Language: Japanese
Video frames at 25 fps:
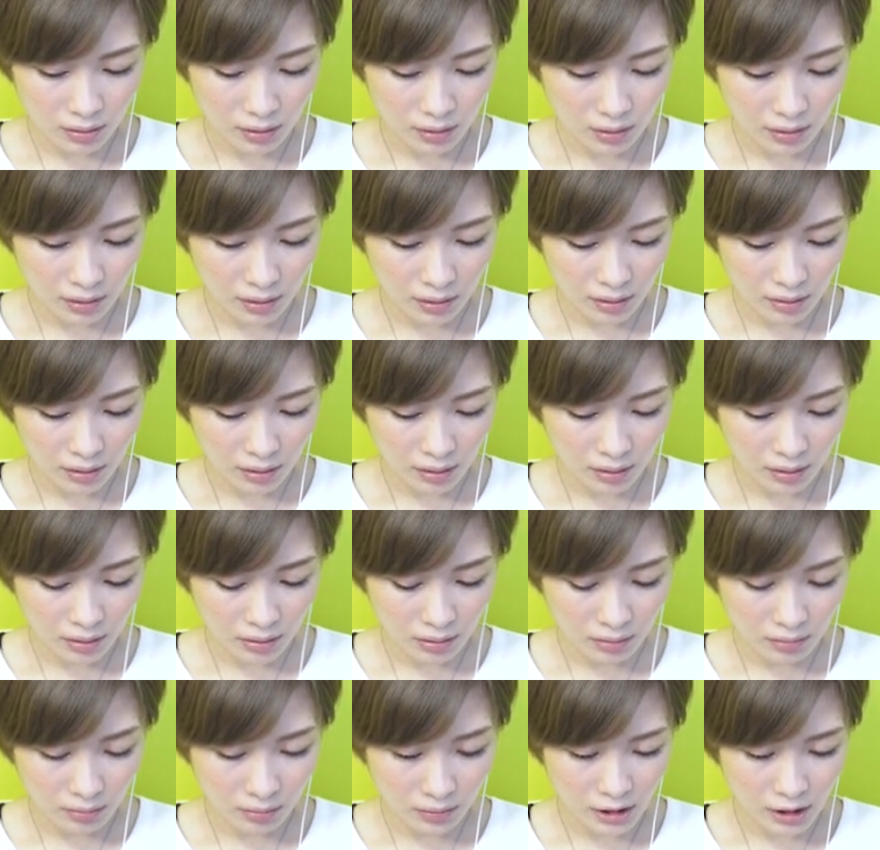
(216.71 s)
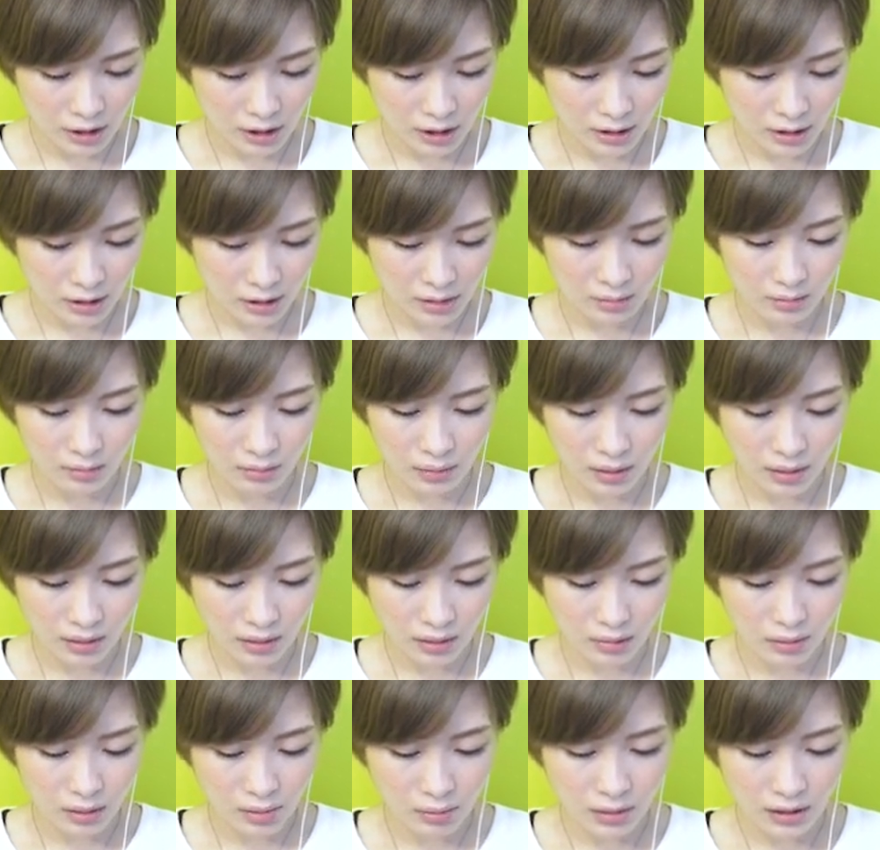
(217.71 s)
で、まあ、
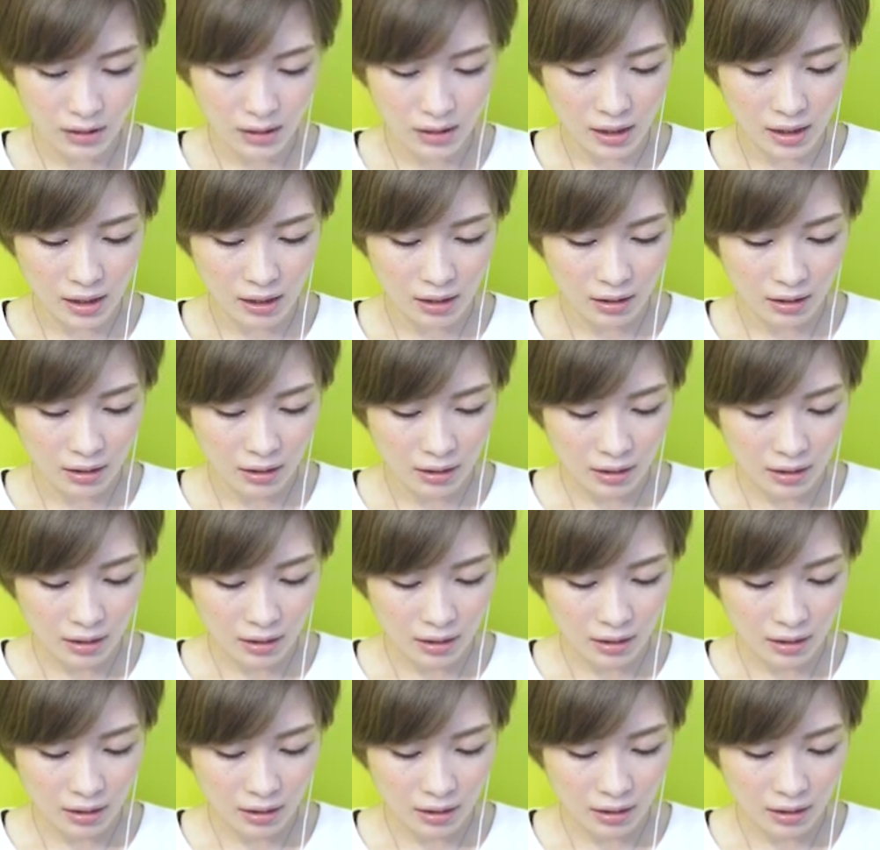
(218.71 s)
チェインアクションしますね。